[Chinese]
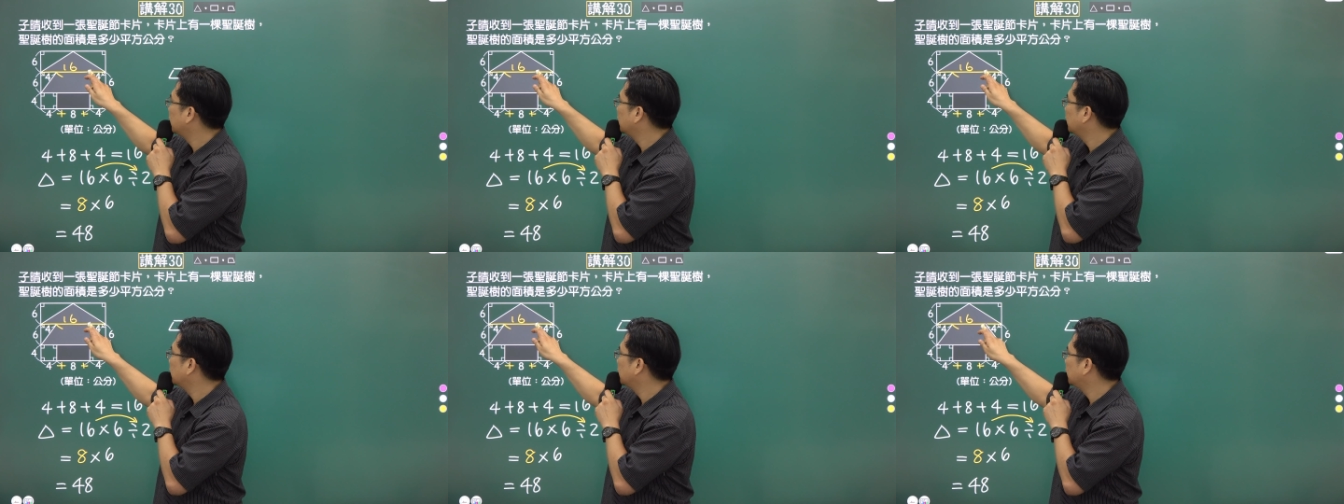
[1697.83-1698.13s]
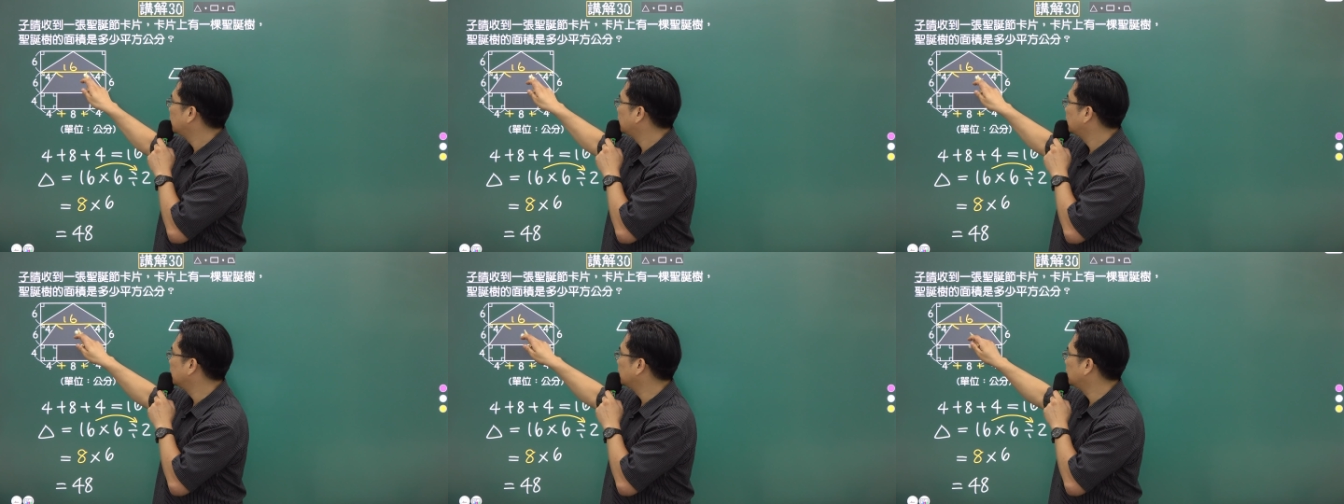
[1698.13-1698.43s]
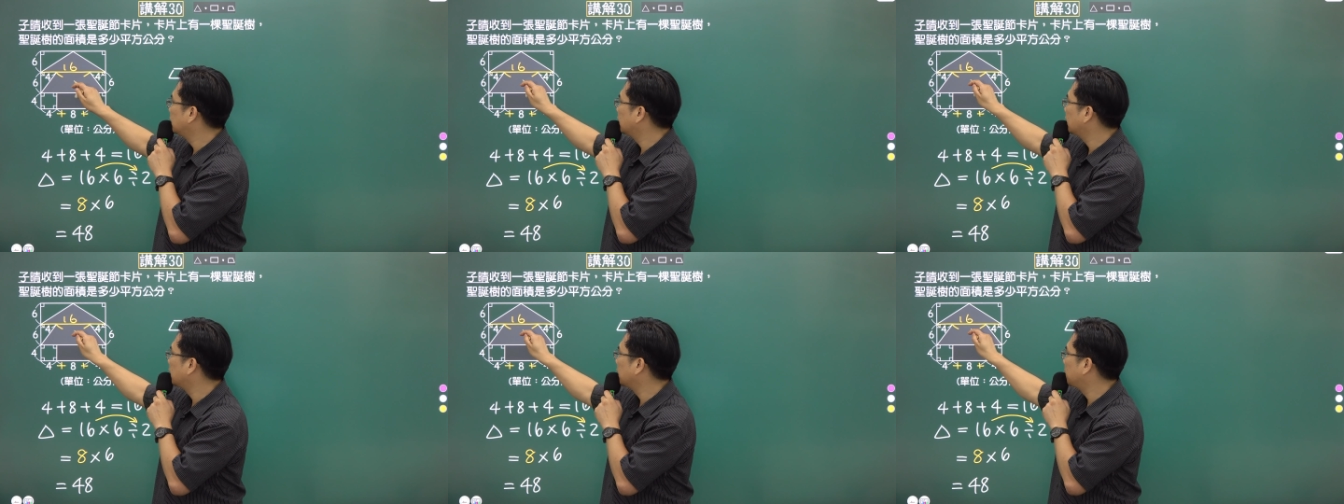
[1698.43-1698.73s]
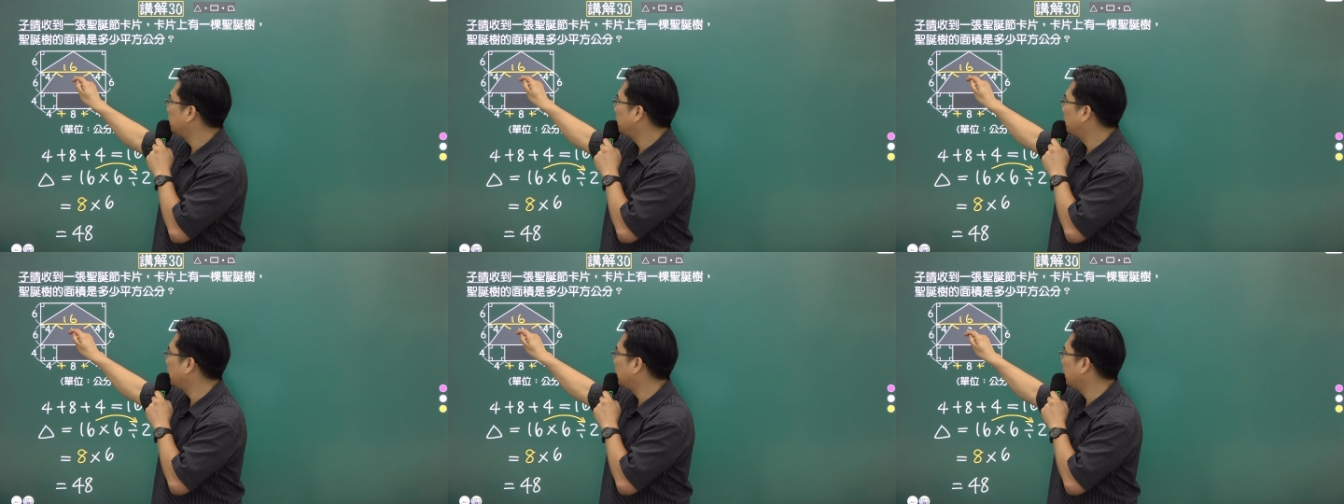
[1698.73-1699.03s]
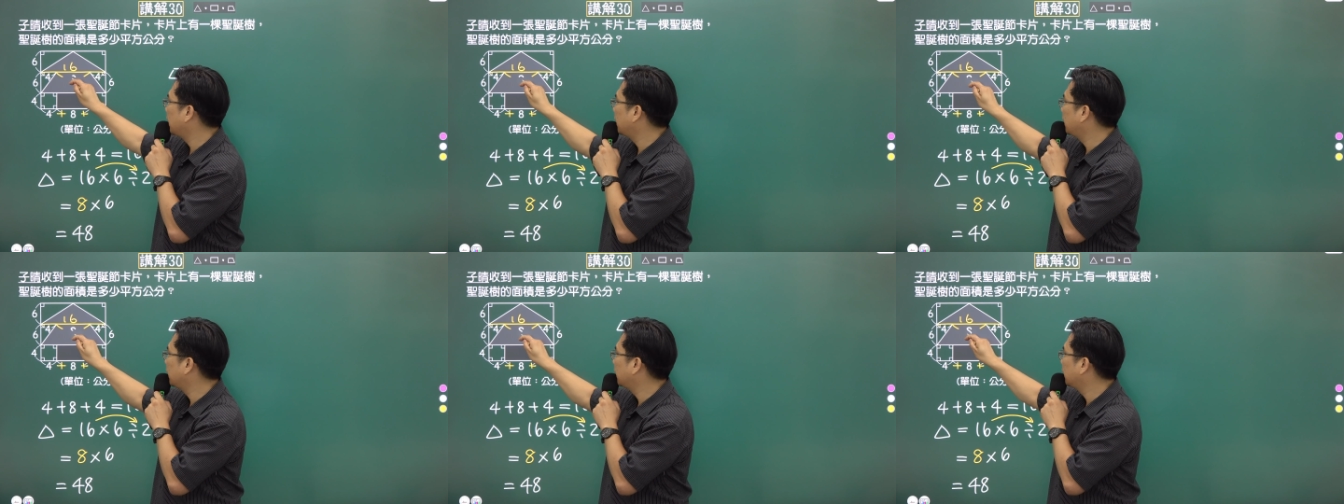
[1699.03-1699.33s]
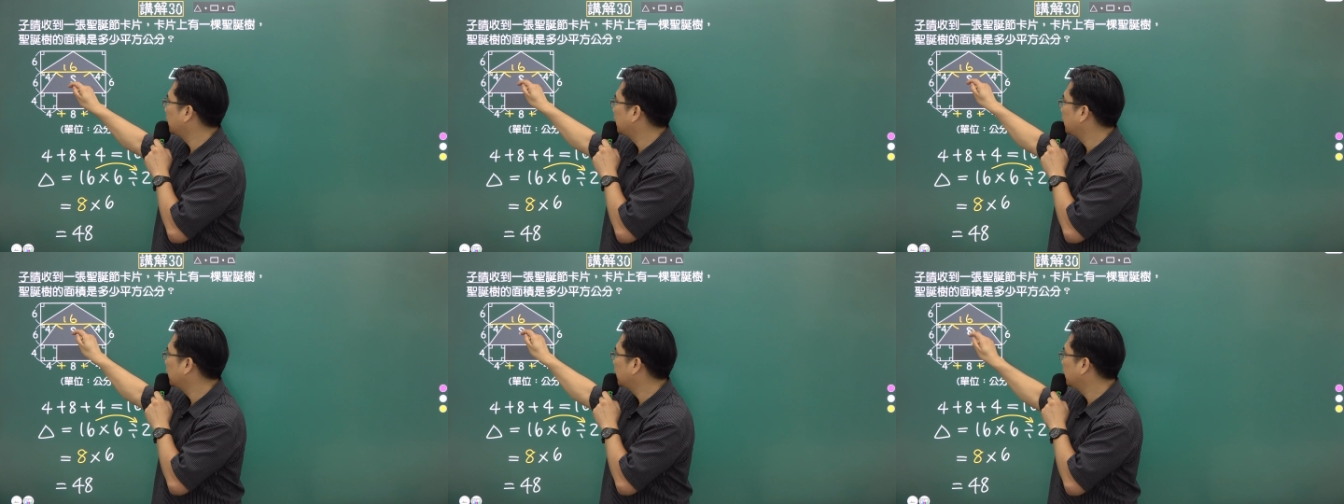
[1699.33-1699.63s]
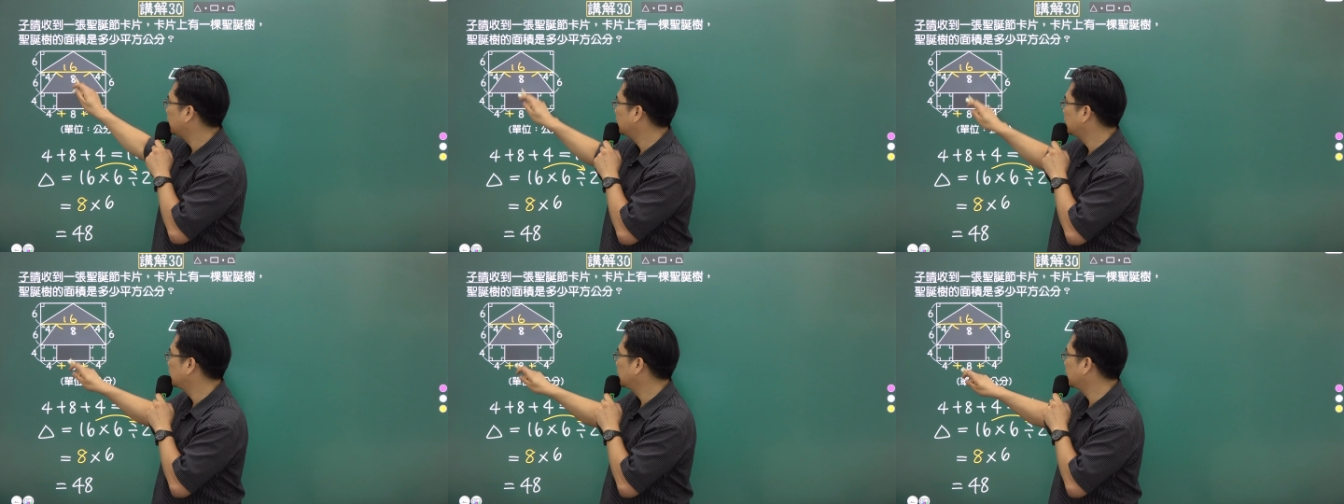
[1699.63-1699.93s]
是这个8，
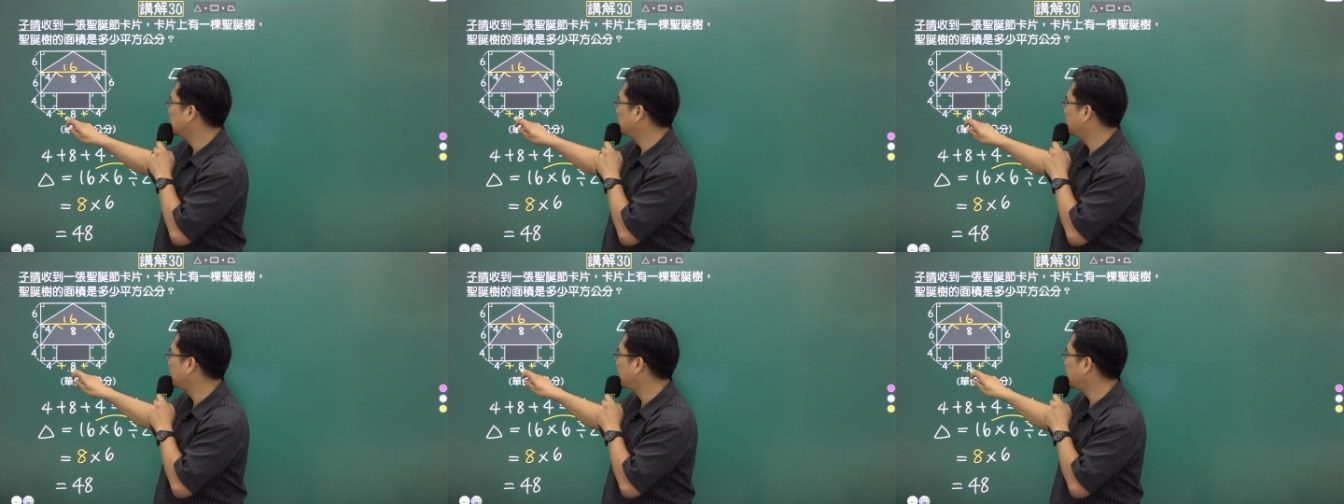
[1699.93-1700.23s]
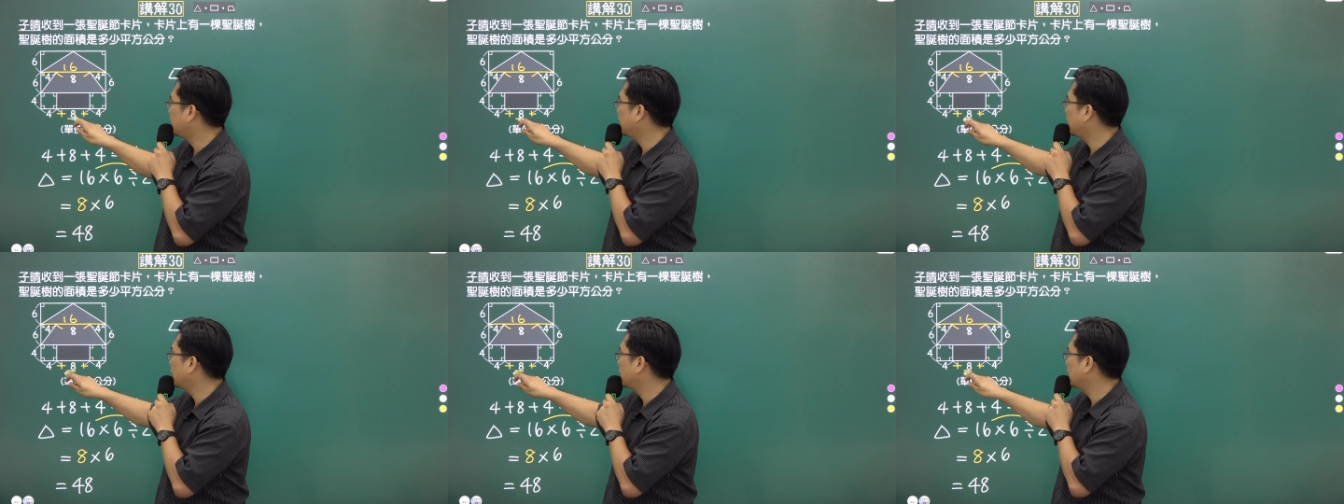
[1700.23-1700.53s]
这个8，